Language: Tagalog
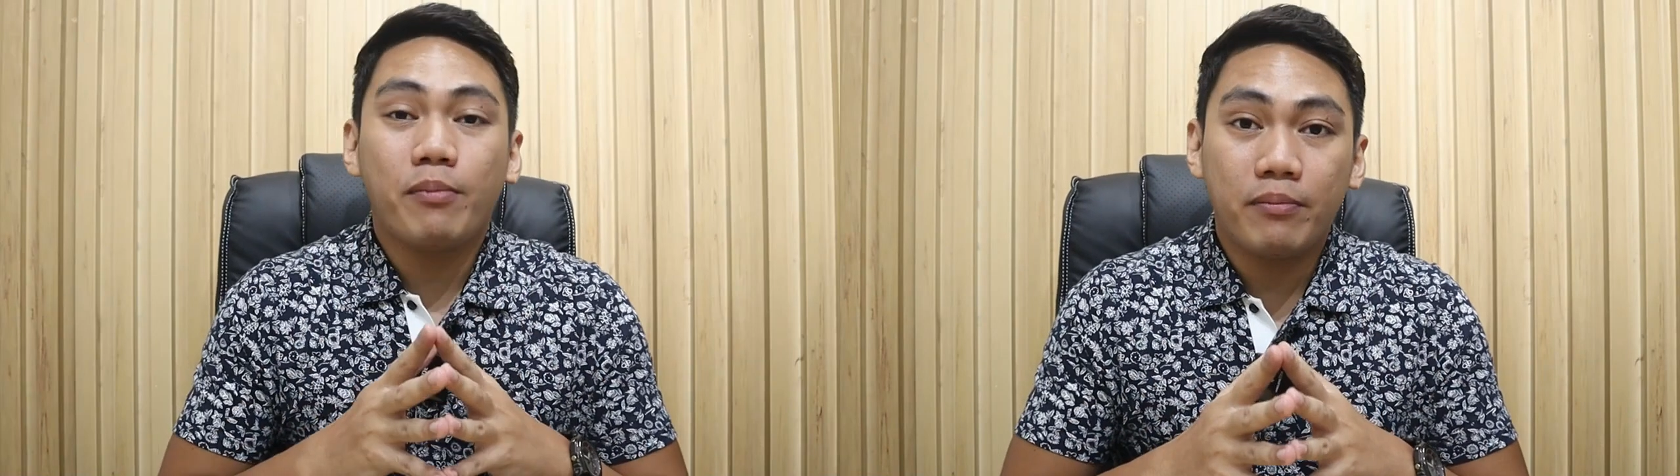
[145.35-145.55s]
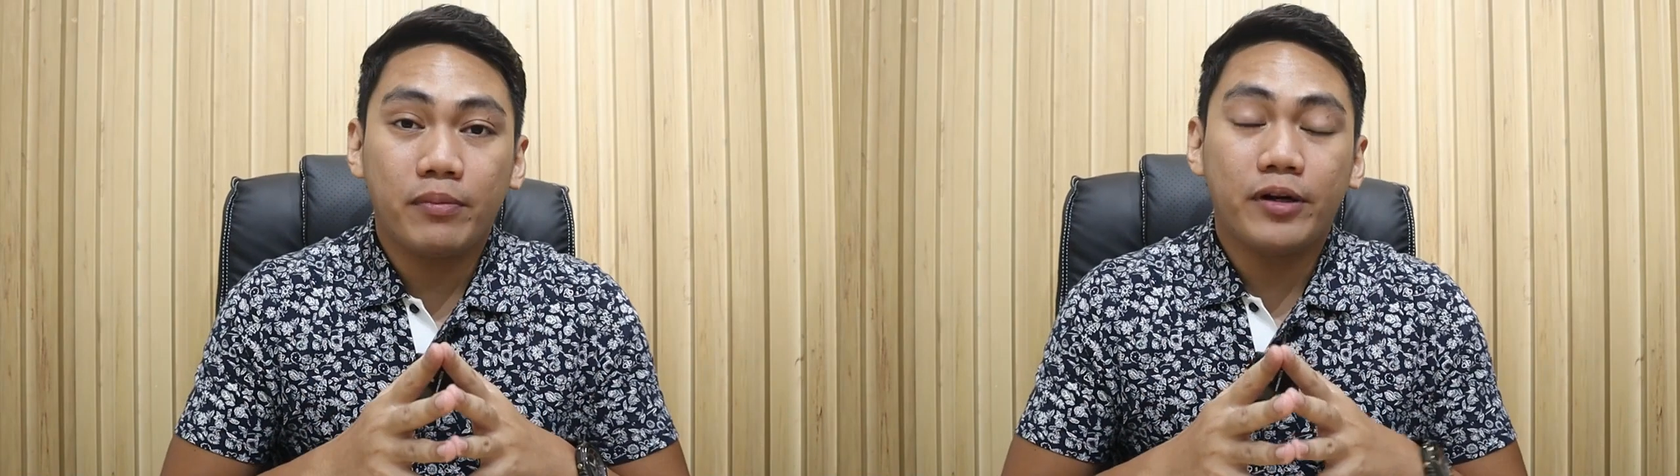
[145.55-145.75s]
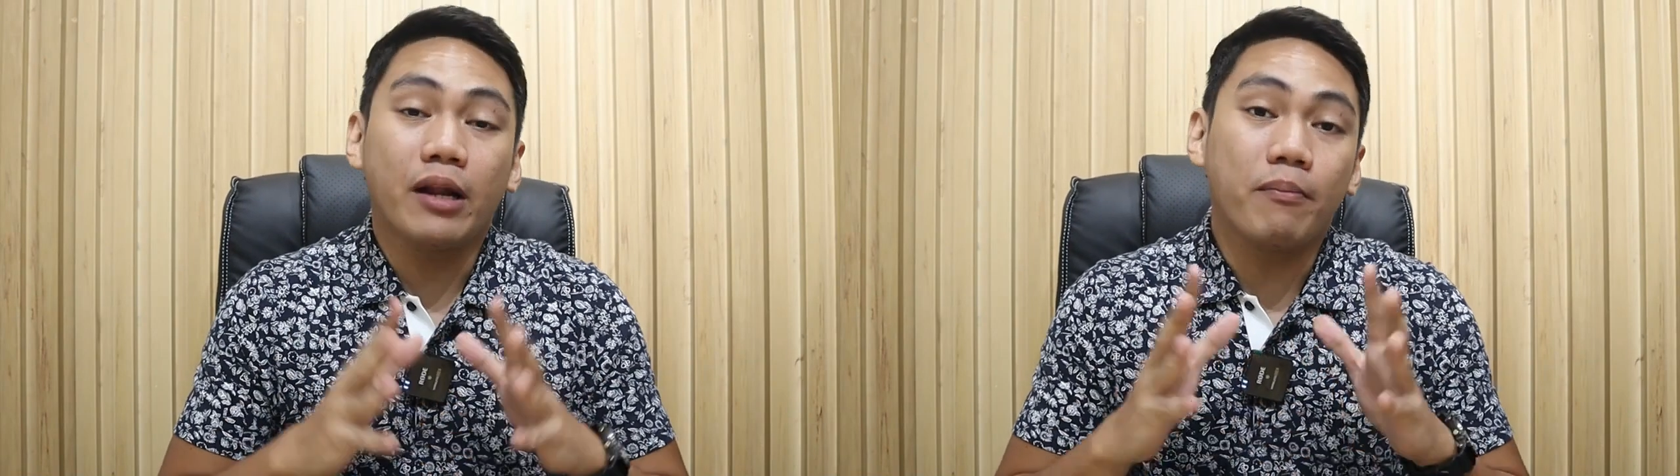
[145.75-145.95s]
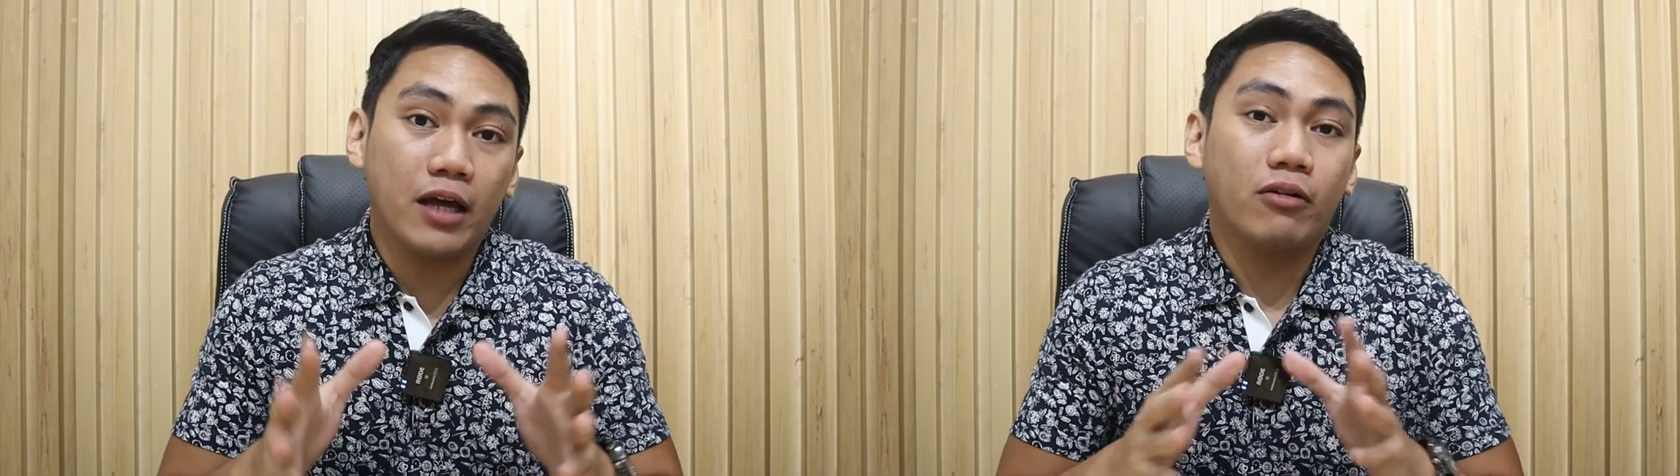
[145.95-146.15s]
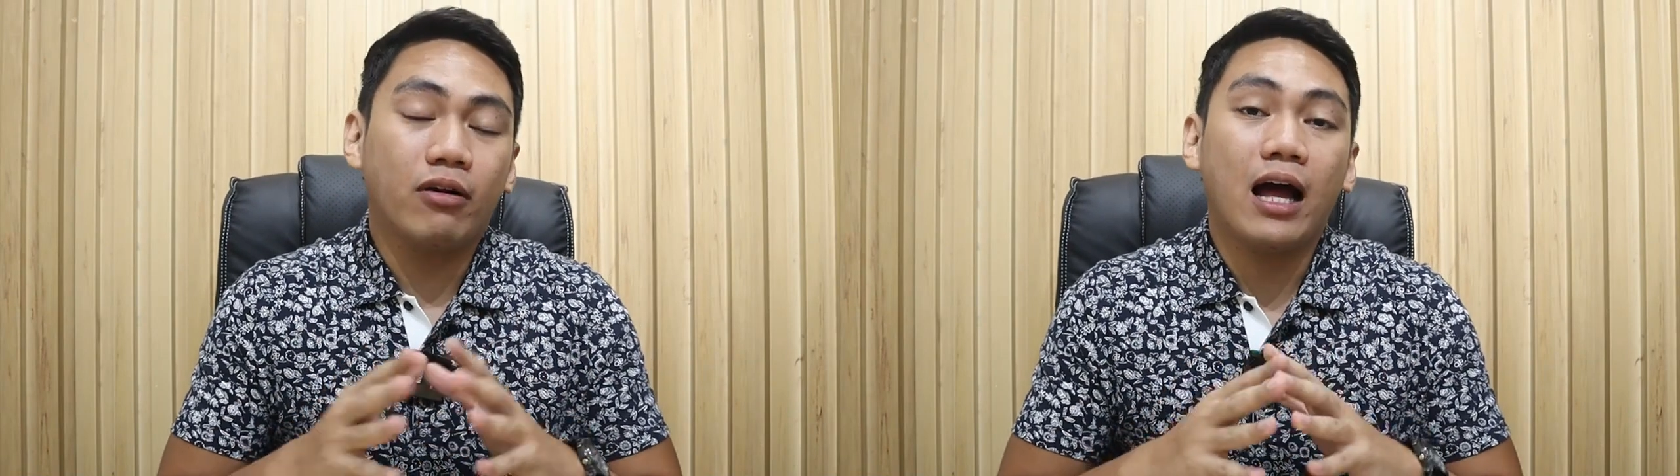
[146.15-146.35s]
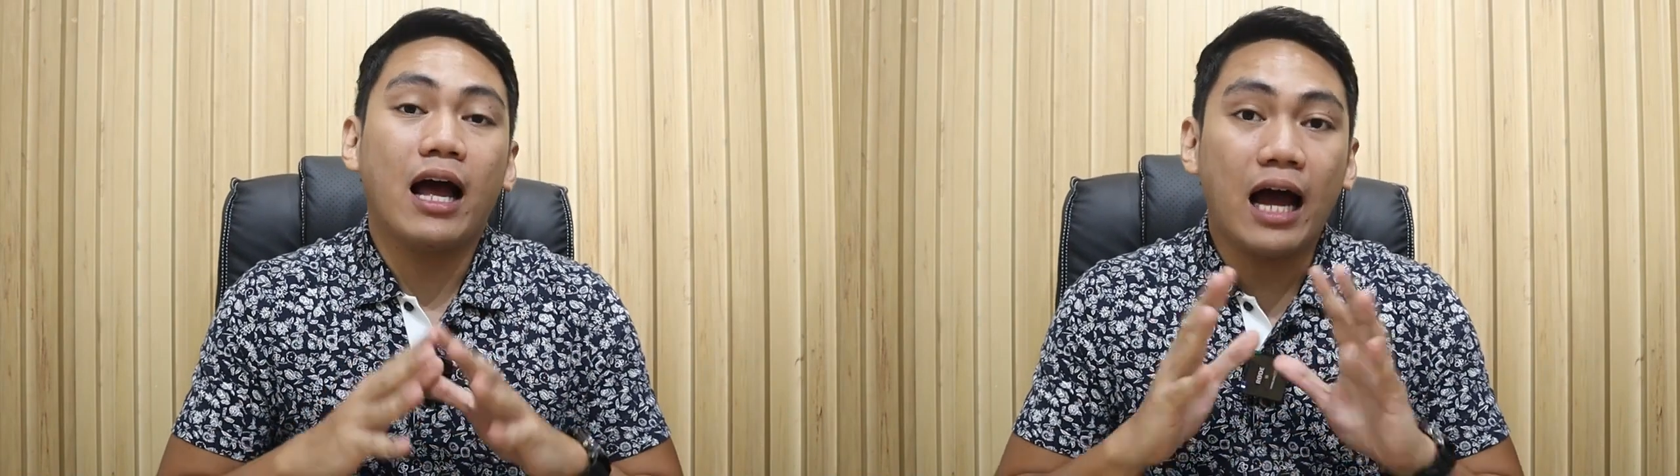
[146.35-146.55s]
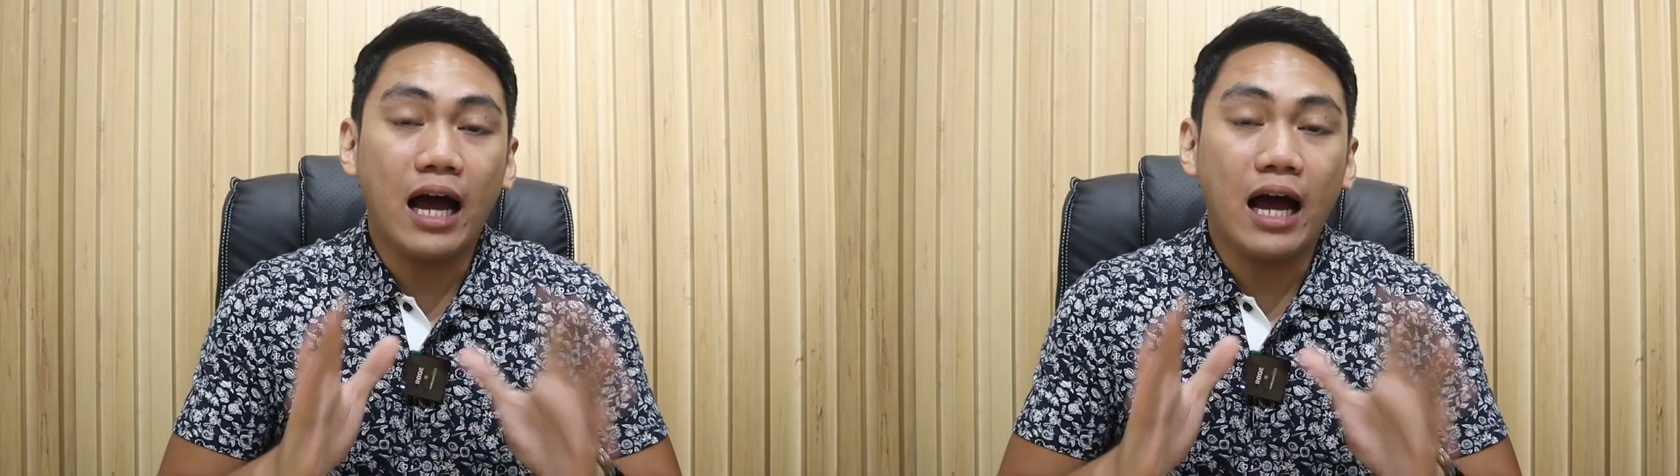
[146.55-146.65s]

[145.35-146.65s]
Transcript: member na meron ka